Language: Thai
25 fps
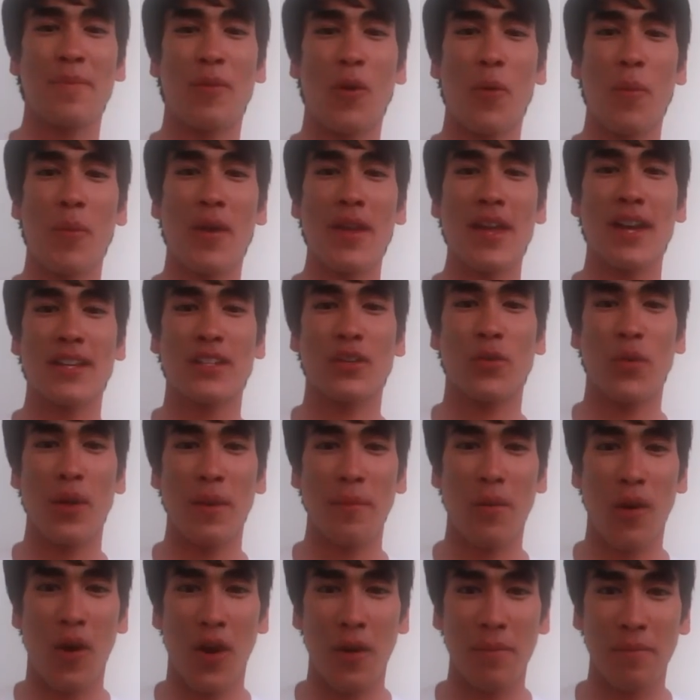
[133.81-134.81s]
ผมก็อยากจะอว
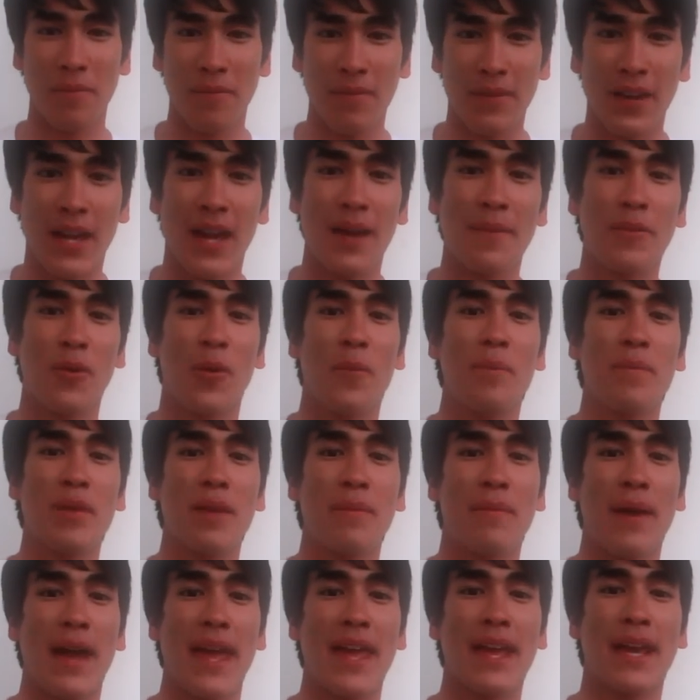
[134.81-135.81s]
ยพรนะครับผมปี
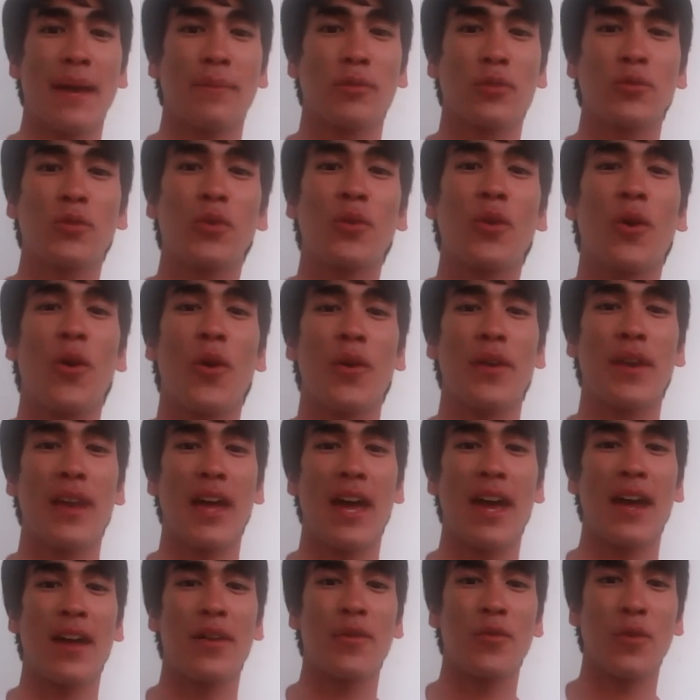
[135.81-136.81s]
ใหม่ให้กับทุกๆคน
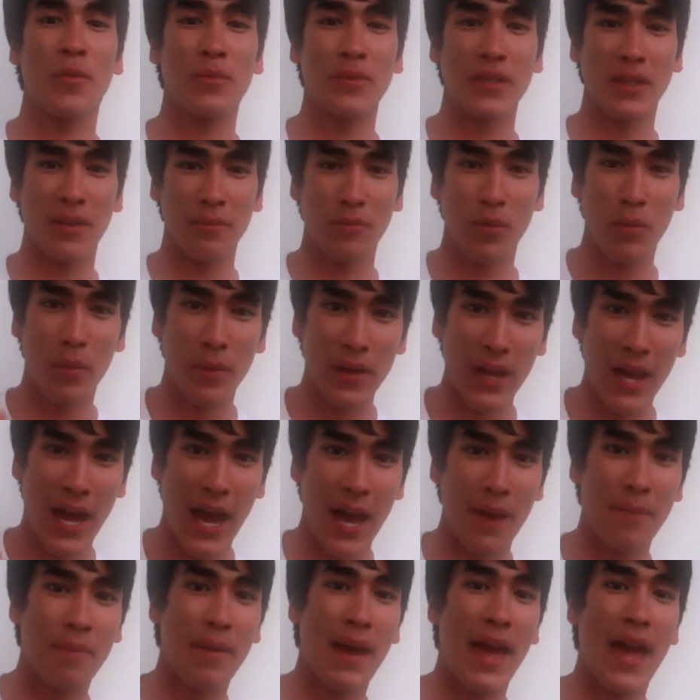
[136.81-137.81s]
นะฮะรวมถึงผู้บริ
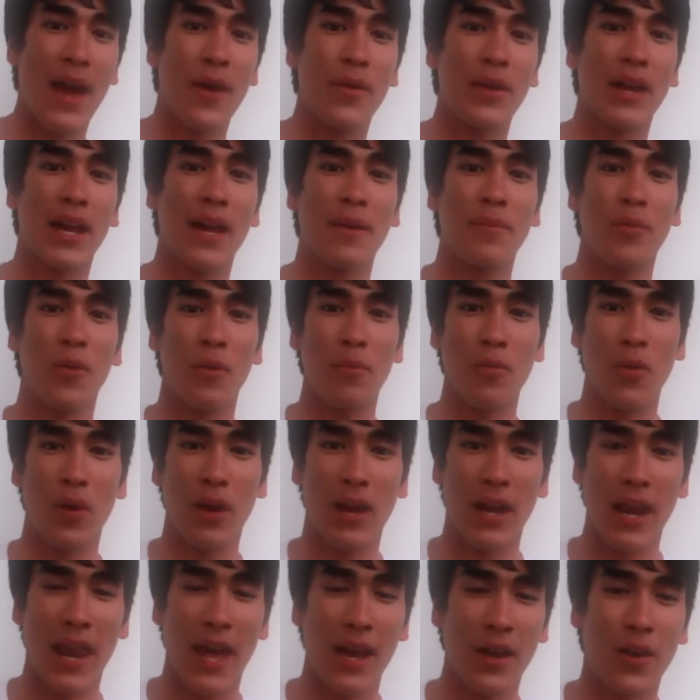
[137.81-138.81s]
หารแพรวนะครับ ผมบุ
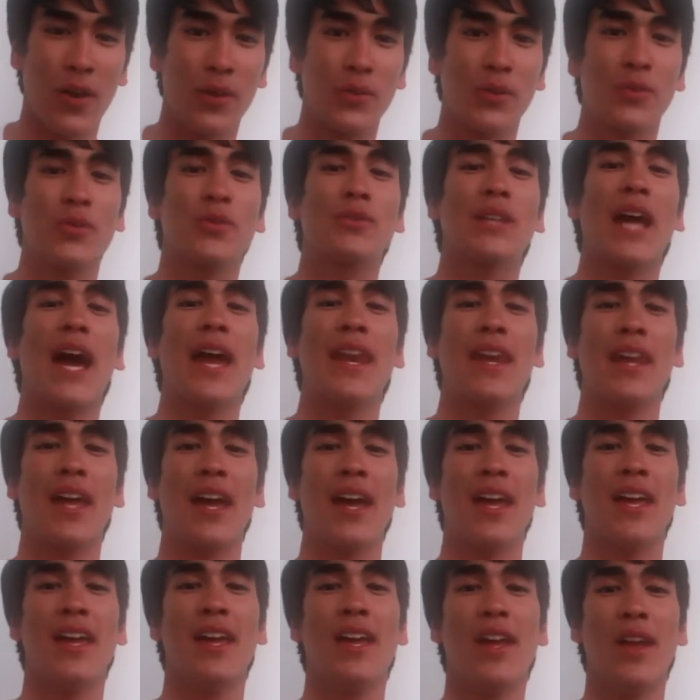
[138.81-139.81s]
คลากรทุก ๆท่านนะ
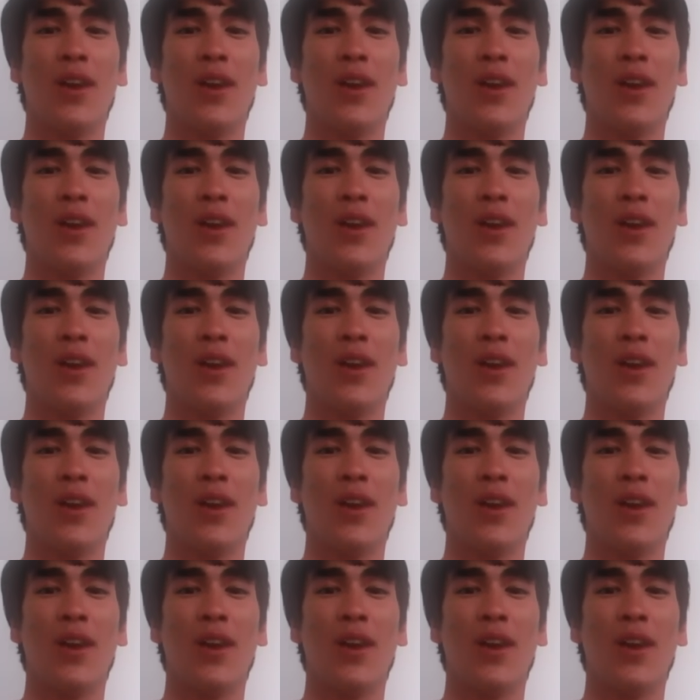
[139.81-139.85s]
ฮะ